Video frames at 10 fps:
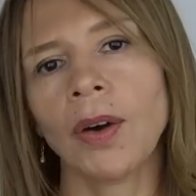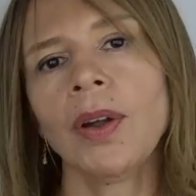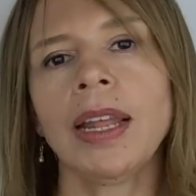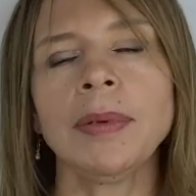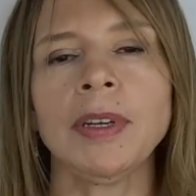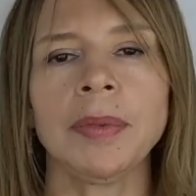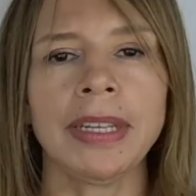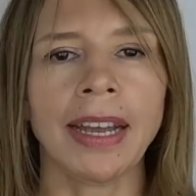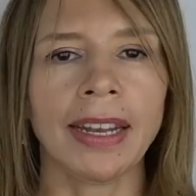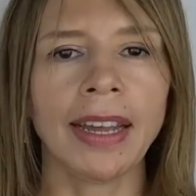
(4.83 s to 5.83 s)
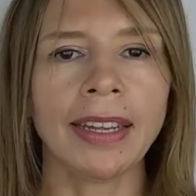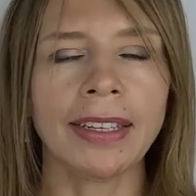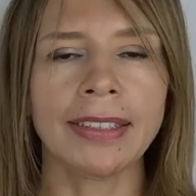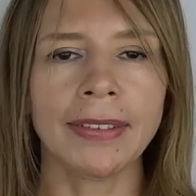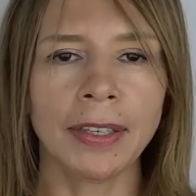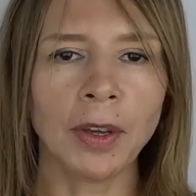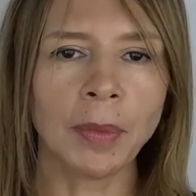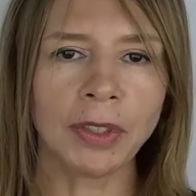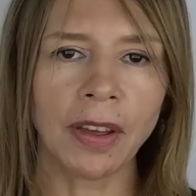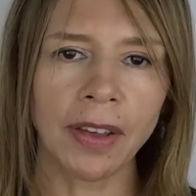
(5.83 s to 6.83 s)
Hola, mi nombre es Diana. En este video
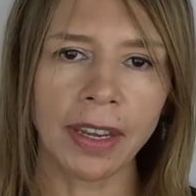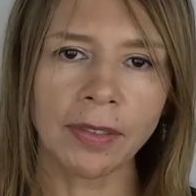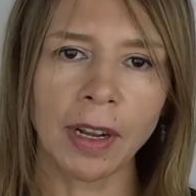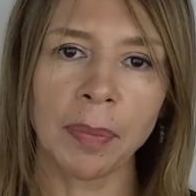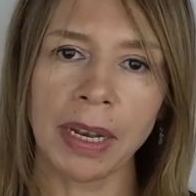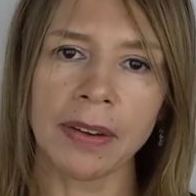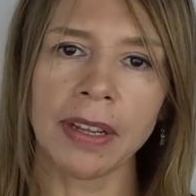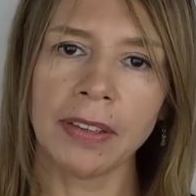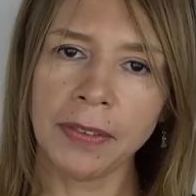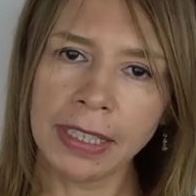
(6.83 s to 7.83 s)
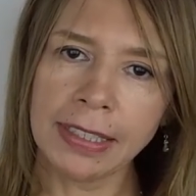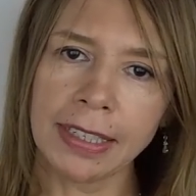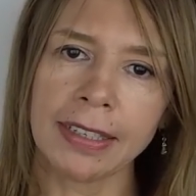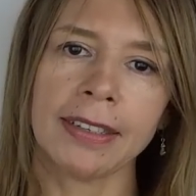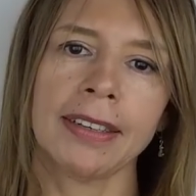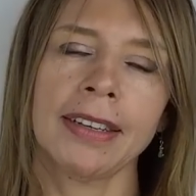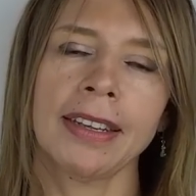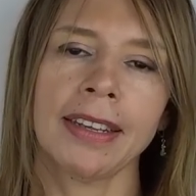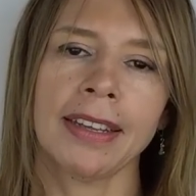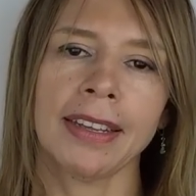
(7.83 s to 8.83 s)
vamos a ver una palabra difícil.
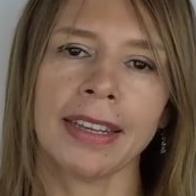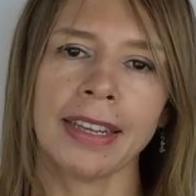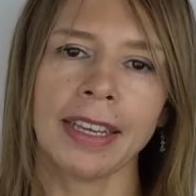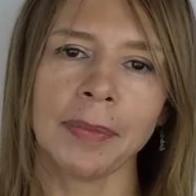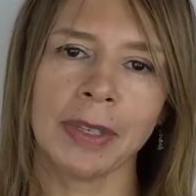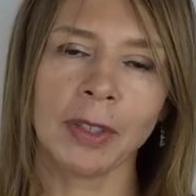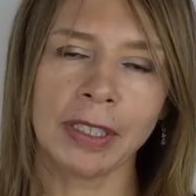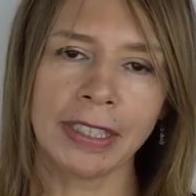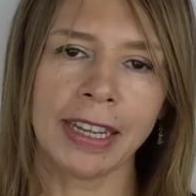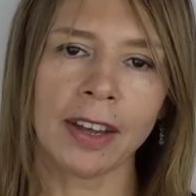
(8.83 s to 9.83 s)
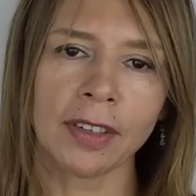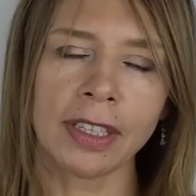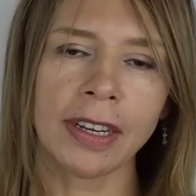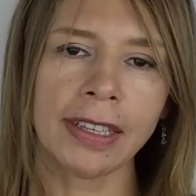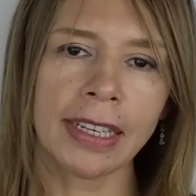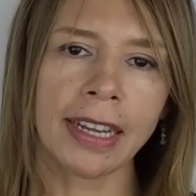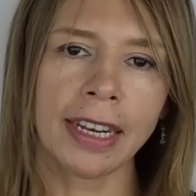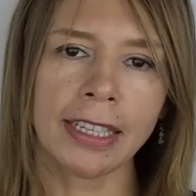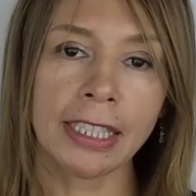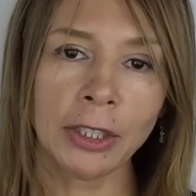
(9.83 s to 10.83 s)
Que me solicitaron a través del
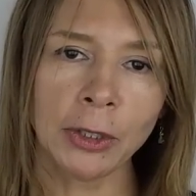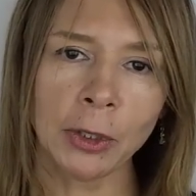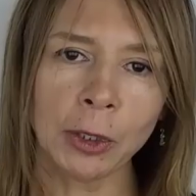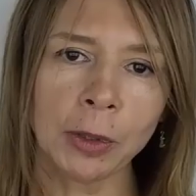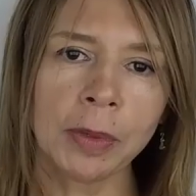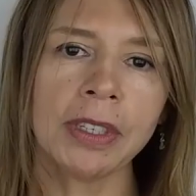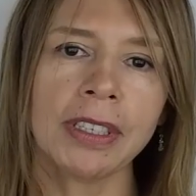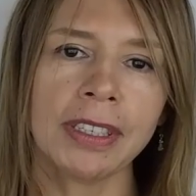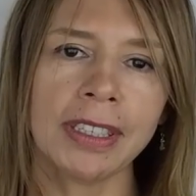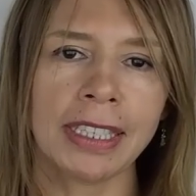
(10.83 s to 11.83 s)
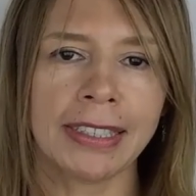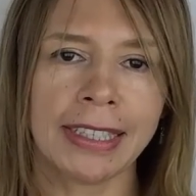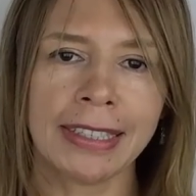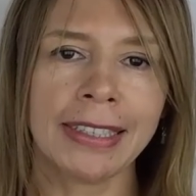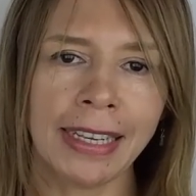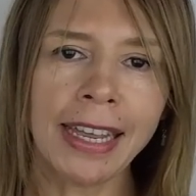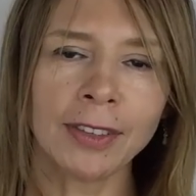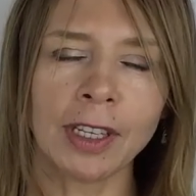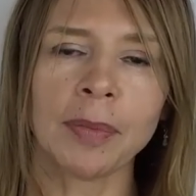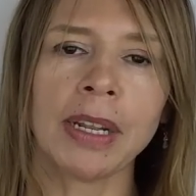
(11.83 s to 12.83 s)
canal de YouTube. Y es que sí
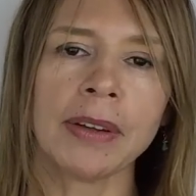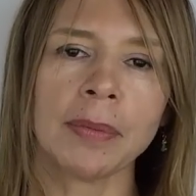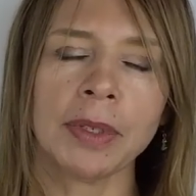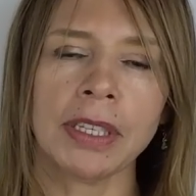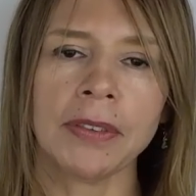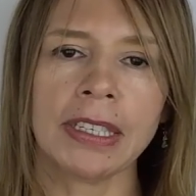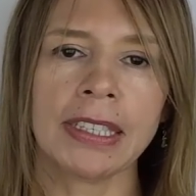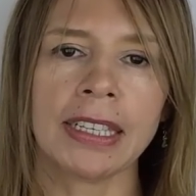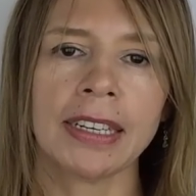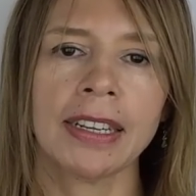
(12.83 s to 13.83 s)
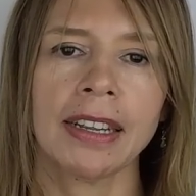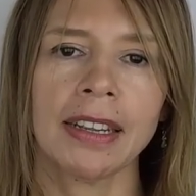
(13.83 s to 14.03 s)
es una palabra muy difícil.